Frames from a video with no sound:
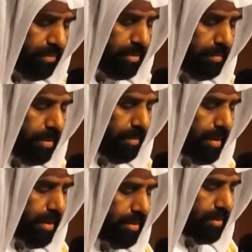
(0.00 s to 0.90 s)
في جميع
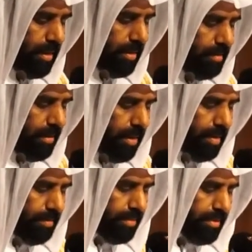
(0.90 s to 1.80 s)
مراحل التعليم
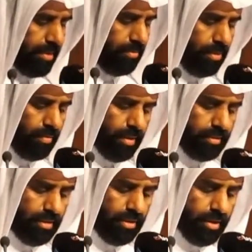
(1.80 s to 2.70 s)
العام من الروضة
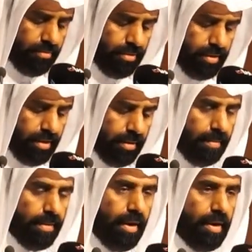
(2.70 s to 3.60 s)
وحتى الثانوية
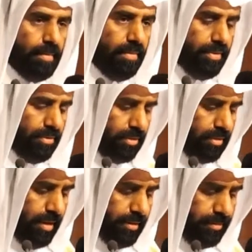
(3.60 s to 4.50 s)
عام
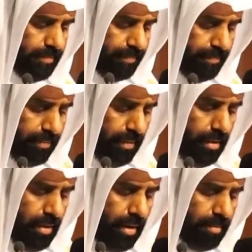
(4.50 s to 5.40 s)
2016
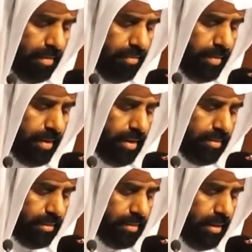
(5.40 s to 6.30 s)
أما في مرحلة
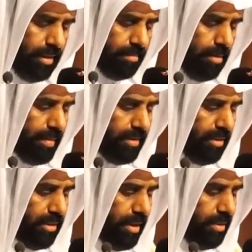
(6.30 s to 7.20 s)
التعليم ما بعد
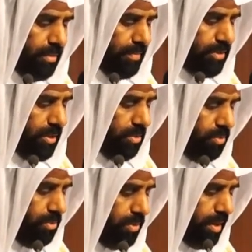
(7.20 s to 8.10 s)
الثانوي
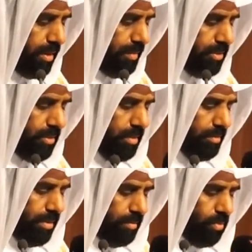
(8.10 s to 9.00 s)
فسيكون هناك مزيدا
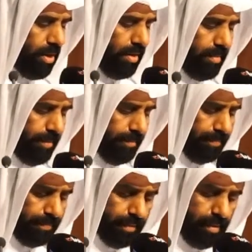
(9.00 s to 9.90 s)
من المواءمة
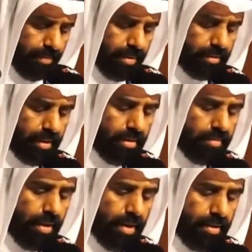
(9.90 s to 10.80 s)
بين
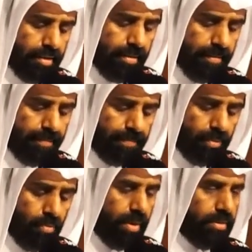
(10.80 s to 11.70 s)
التعليم العالي
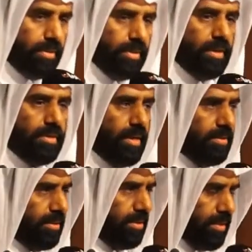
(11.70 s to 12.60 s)

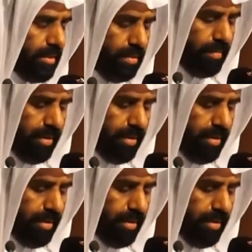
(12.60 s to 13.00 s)
واحتياجات اقتصاد